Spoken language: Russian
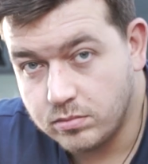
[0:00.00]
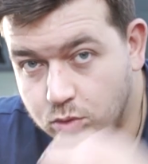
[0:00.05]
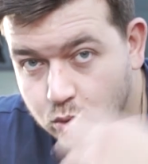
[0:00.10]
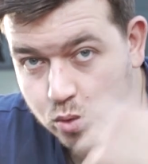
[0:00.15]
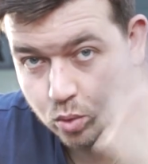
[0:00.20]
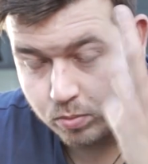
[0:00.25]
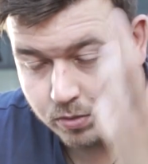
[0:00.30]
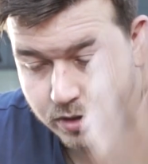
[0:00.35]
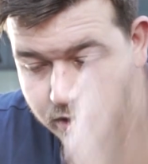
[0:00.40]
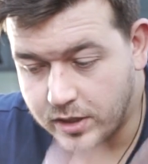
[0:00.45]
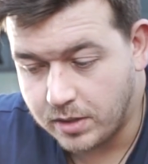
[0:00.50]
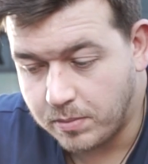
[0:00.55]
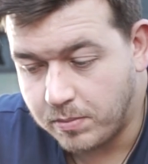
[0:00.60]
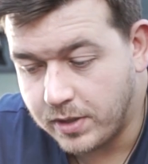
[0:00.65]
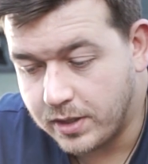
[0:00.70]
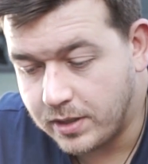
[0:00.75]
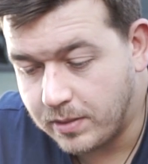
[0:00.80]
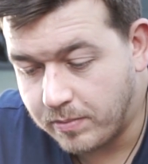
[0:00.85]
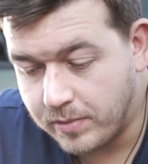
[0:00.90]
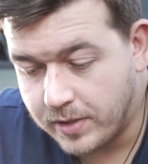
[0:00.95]
думает
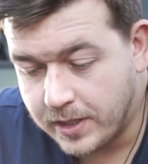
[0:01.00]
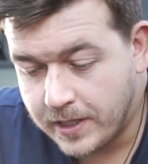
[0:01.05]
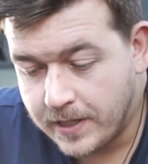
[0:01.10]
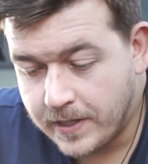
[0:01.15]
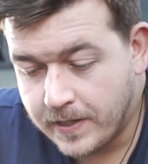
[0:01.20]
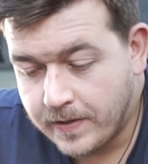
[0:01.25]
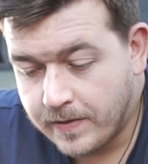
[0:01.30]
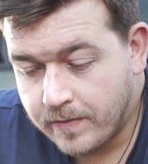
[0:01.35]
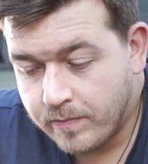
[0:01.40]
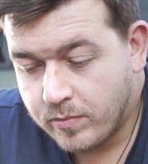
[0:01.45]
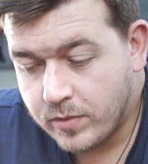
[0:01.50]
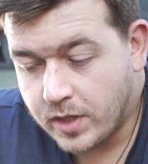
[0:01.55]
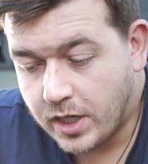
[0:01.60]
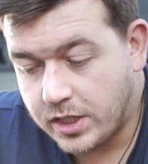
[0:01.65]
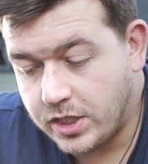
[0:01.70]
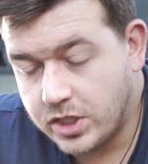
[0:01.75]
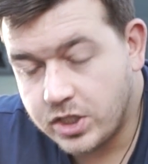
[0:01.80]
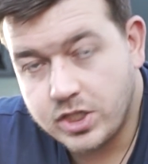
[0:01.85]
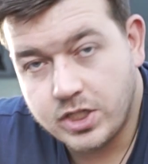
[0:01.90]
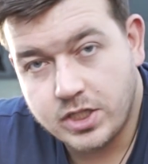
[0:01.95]
об этом,
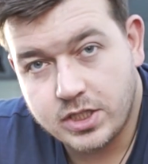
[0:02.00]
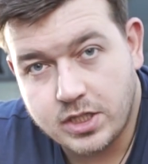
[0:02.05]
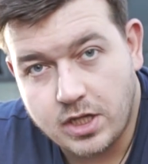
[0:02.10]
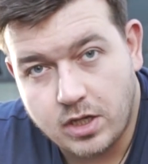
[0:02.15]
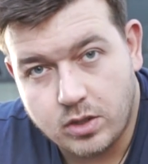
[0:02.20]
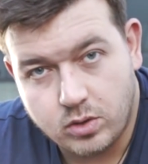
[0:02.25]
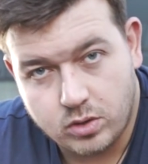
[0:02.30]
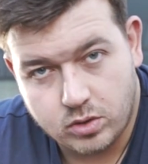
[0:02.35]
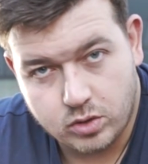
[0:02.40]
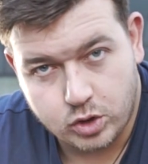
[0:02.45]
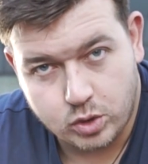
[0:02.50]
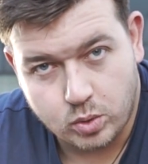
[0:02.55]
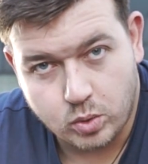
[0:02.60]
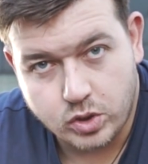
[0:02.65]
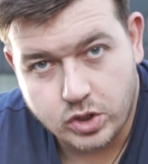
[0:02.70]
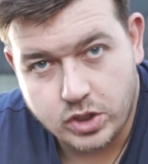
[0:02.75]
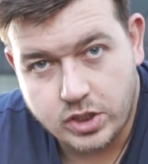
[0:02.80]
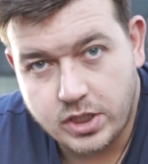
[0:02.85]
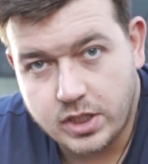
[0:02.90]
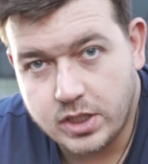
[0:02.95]
они же не знают, что
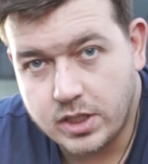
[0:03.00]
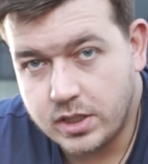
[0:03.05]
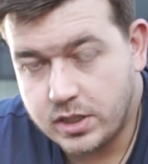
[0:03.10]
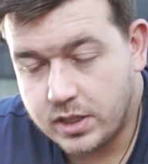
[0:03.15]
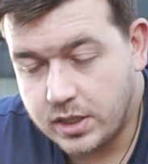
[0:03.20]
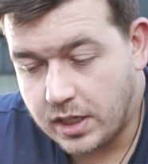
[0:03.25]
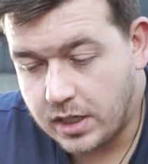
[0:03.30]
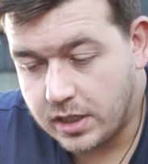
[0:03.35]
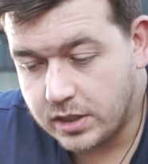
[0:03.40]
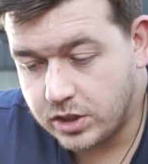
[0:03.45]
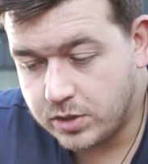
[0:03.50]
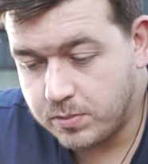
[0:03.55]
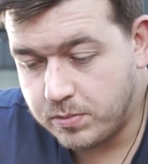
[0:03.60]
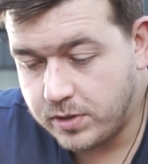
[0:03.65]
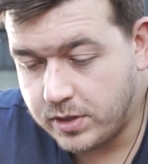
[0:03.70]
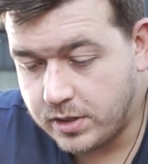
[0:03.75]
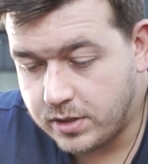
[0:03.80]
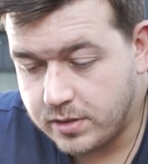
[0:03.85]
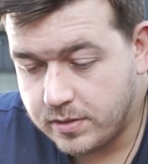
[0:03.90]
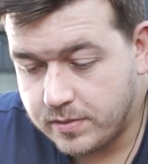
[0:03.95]
же делать, как же
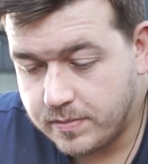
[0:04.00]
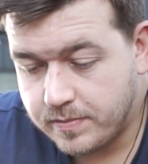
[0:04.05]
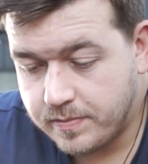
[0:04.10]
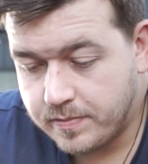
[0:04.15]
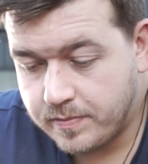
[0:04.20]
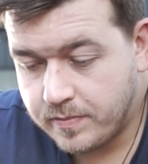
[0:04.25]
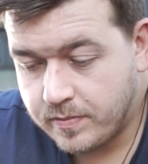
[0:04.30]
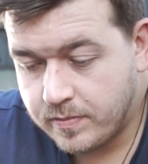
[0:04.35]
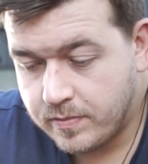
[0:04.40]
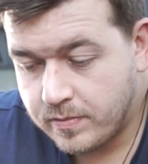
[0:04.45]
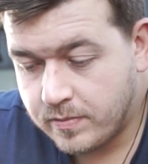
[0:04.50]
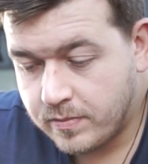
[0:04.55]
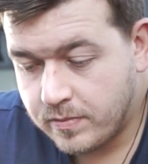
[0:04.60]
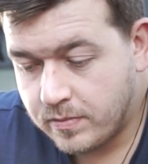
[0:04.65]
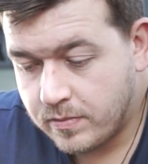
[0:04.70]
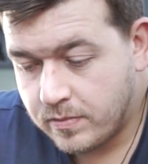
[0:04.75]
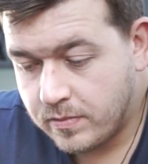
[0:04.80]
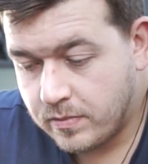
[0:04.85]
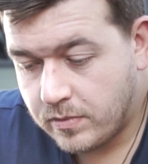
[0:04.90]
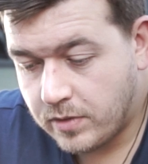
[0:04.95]
быть.
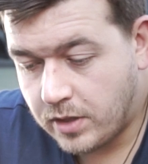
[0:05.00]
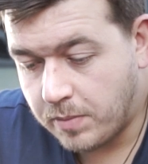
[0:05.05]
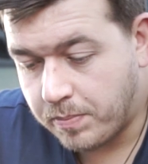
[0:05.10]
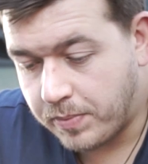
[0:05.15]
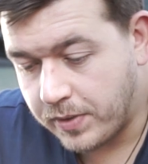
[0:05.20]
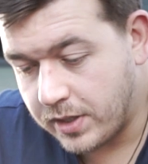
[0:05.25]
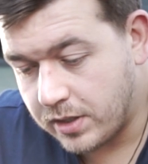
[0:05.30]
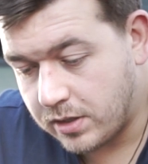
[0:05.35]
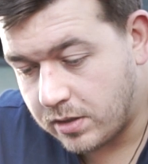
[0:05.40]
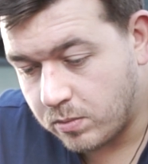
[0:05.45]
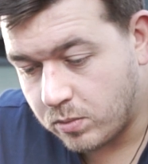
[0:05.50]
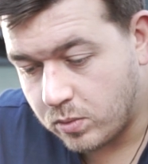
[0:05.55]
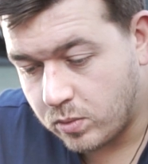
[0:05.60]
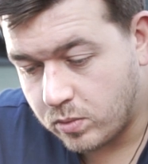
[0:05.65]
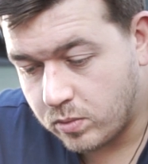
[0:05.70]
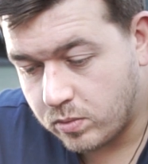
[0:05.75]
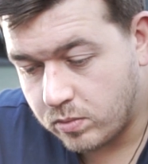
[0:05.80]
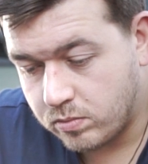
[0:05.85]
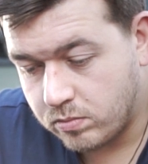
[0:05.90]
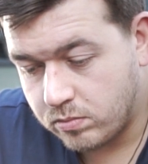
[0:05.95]
И
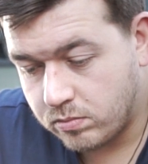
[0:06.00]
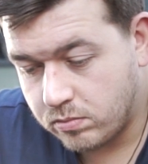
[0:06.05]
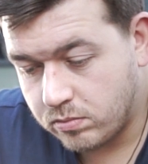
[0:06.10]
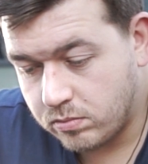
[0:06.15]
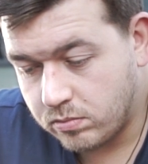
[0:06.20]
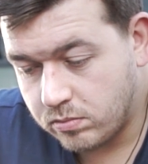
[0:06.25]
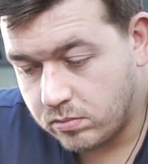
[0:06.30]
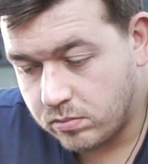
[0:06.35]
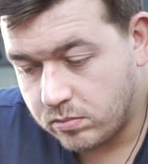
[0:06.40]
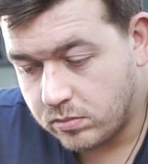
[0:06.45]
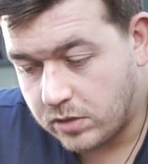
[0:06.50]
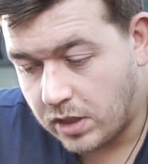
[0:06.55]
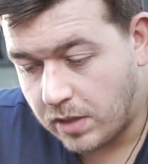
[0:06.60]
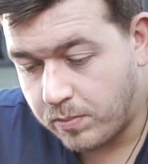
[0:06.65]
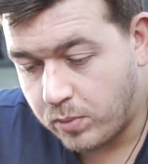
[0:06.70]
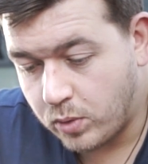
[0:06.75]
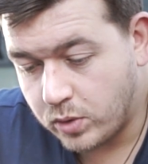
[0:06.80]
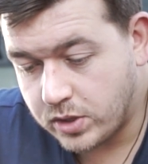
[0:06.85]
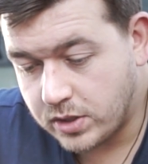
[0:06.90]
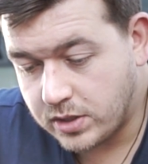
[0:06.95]
поэтому, дай
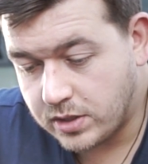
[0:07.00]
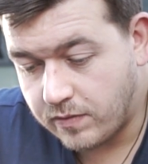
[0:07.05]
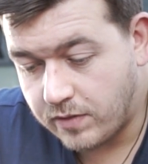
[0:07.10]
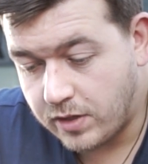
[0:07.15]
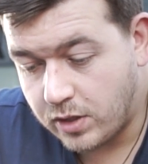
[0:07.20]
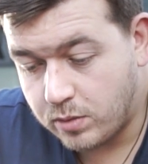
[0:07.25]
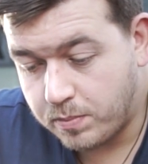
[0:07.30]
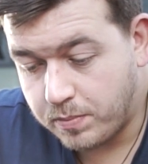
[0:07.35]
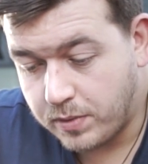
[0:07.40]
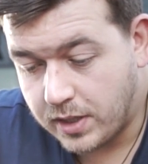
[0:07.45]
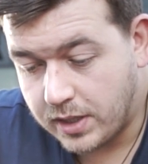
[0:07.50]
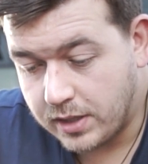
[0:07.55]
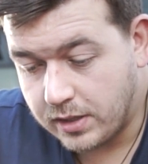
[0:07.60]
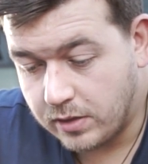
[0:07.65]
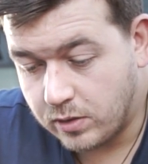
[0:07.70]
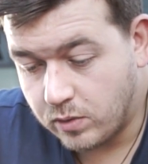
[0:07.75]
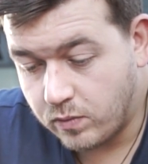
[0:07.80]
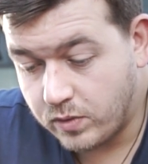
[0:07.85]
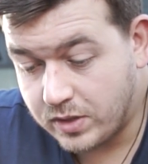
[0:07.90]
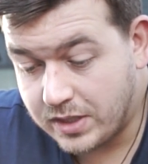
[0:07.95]
бог, составляют
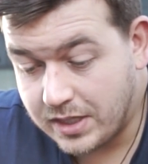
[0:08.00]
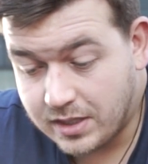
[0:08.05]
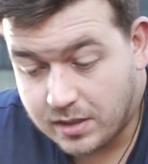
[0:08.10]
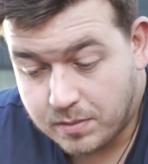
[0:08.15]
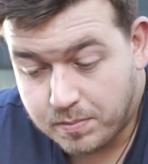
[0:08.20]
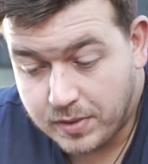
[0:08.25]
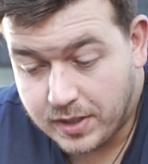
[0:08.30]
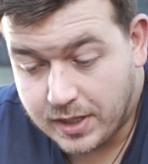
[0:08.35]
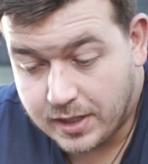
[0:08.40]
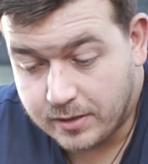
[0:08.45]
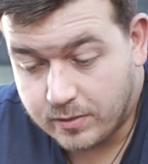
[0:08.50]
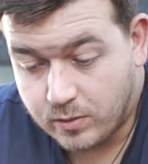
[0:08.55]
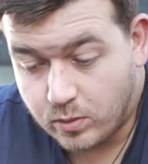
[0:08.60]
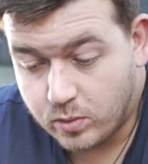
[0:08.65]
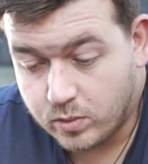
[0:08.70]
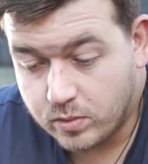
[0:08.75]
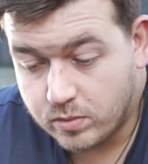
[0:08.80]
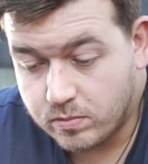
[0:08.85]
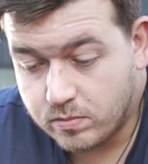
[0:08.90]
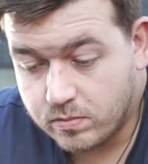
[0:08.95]
планы. Но вот этот план,
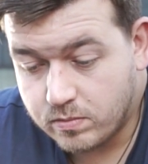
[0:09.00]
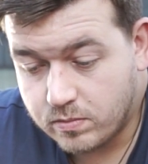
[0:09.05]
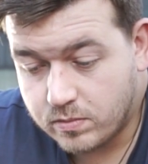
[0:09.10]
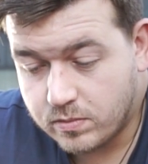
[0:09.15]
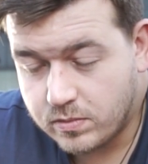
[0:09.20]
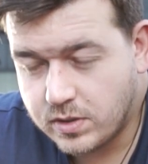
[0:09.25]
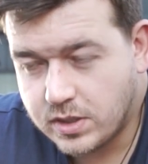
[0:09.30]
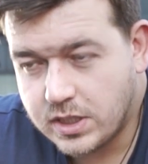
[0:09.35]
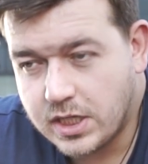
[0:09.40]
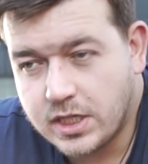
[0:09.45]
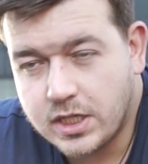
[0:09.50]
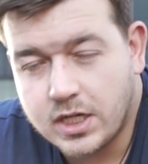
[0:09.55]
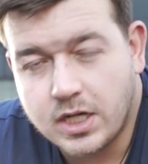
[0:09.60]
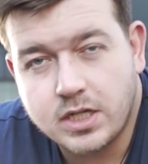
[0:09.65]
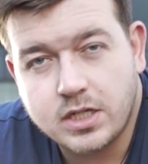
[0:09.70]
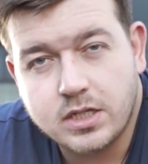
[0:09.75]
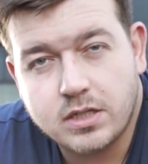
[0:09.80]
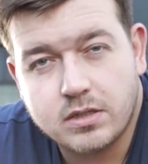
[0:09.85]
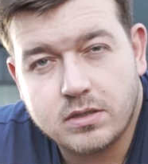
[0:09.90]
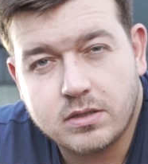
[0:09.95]
он, знаете,
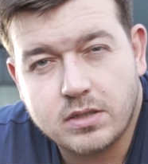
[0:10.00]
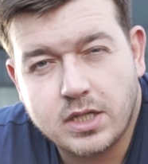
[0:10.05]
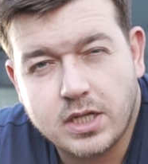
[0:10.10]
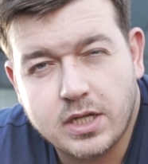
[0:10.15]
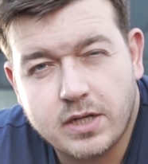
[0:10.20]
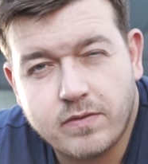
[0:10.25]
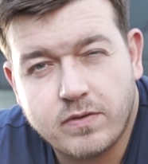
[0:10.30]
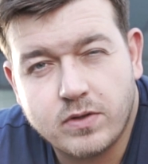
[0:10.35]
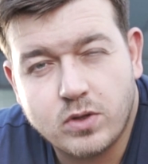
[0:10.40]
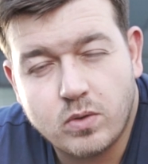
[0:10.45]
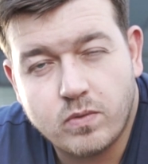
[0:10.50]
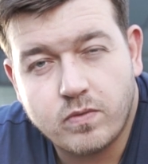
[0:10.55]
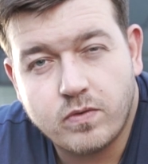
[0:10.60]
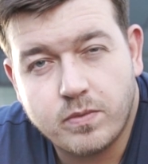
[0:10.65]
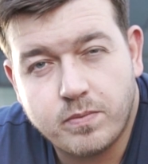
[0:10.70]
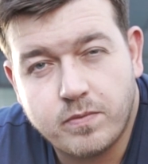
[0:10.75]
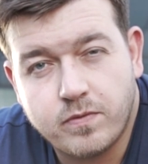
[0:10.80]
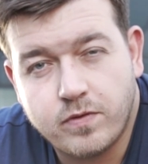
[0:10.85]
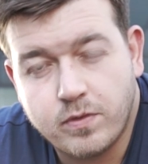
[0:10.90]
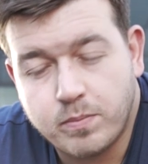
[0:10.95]
как э, я в одном
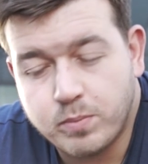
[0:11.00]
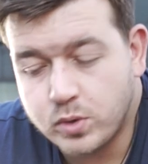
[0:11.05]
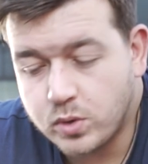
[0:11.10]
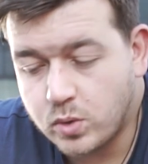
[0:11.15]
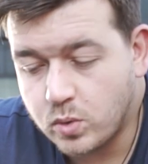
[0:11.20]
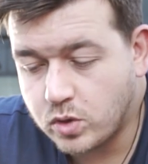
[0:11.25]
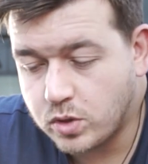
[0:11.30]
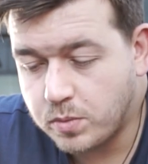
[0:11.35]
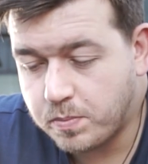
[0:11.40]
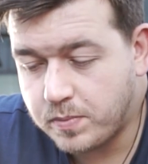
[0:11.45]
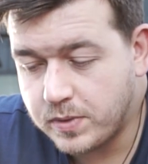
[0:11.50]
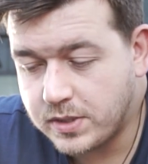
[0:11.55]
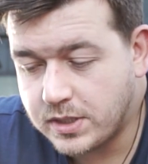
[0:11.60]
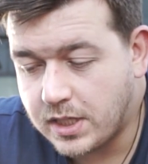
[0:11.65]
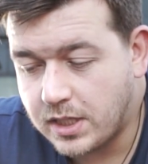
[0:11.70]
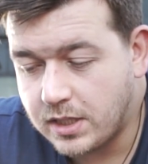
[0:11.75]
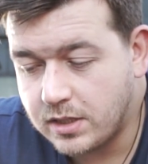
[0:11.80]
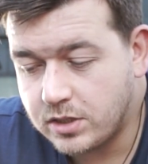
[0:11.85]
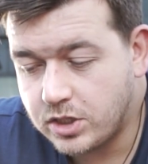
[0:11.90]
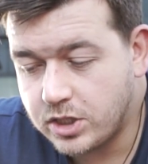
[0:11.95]
выпуске уже
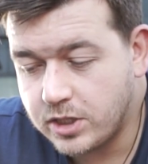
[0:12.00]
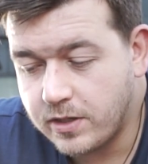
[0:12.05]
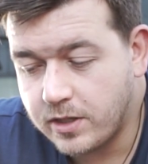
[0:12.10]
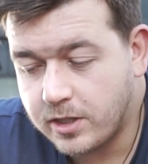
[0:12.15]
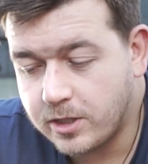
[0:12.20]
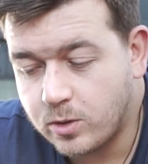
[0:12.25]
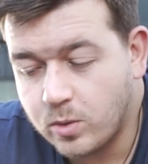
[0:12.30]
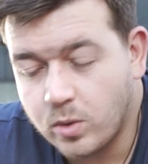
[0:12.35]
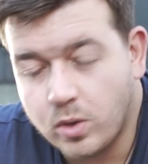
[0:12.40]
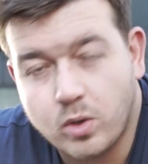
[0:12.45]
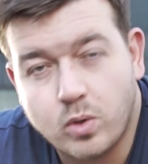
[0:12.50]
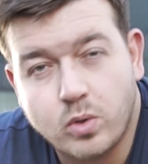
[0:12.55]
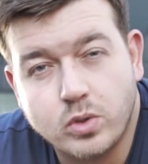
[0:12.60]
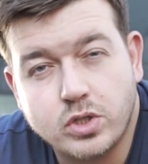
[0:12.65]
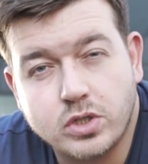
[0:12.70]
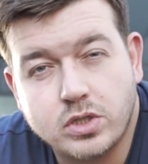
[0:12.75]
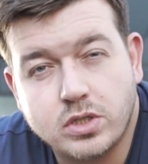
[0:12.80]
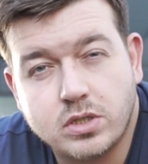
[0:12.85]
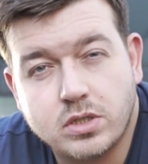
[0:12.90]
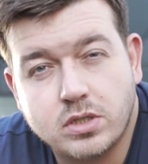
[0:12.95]
писал, человек, который
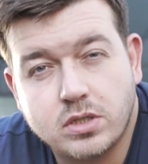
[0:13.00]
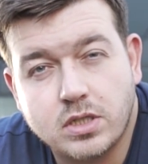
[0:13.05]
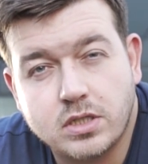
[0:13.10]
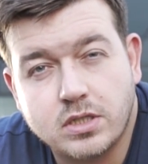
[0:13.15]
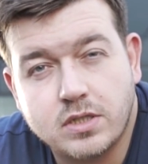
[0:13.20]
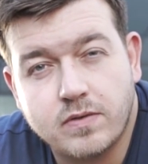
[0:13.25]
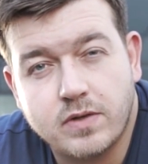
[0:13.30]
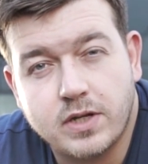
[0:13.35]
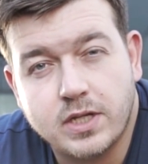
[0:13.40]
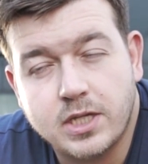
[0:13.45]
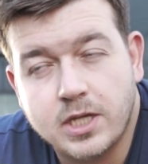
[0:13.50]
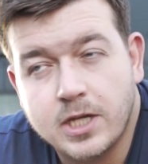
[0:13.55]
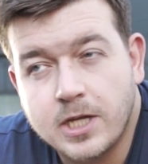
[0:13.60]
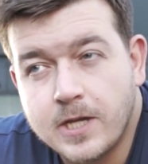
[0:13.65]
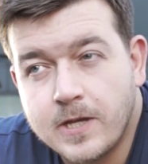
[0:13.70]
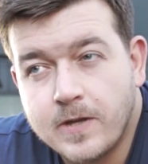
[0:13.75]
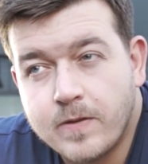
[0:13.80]
хочет создавать